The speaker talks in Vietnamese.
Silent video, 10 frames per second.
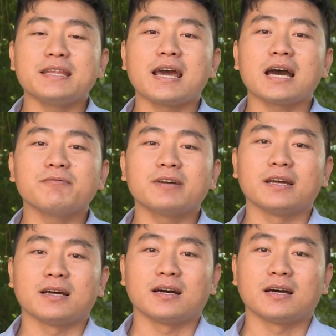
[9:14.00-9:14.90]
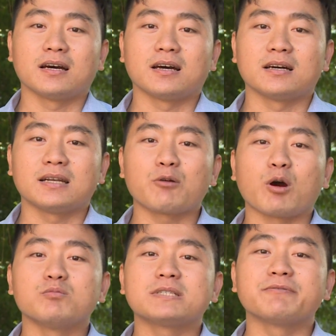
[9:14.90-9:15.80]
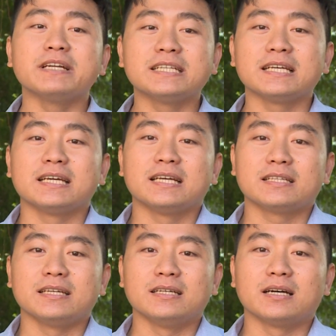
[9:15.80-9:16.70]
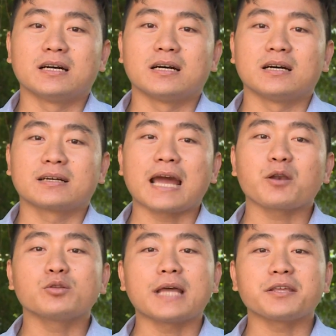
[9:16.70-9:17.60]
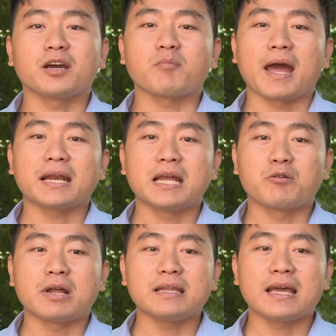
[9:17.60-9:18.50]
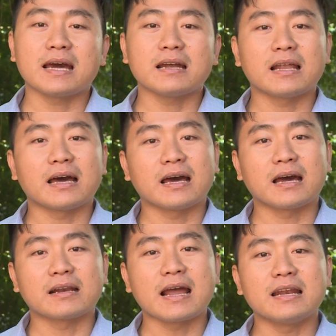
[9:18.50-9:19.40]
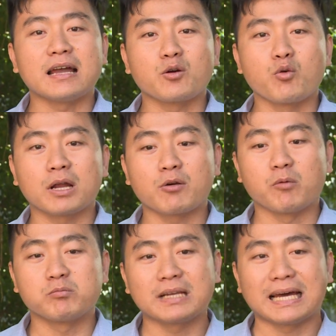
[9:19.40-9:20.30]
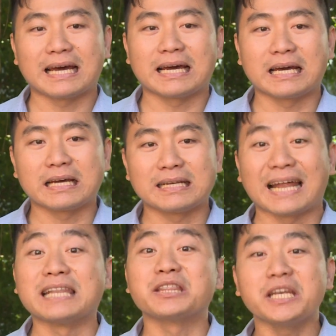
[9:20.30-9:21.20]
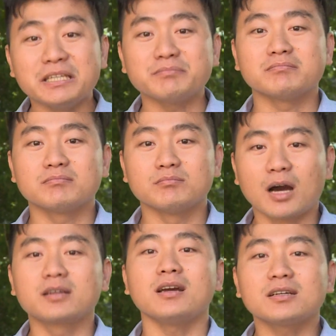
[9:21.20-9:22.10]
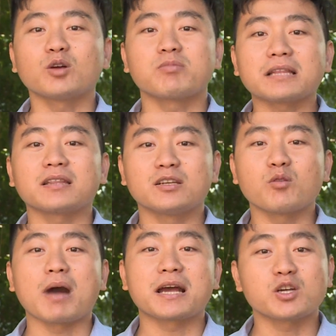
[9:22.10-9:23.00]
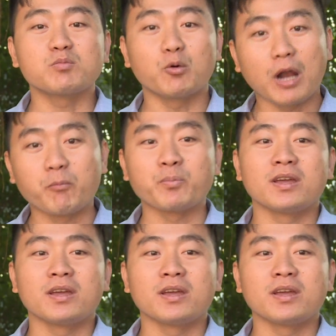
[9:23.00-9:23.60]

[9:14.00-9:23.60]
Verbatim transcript: giá về lao động Trà Vinh thì các đối tác Nhật Bản đều đánh giá là đây là nguồn lao động là lành tính, bậc nhất trong các tỉnh đồng bằng sông Cửu Long.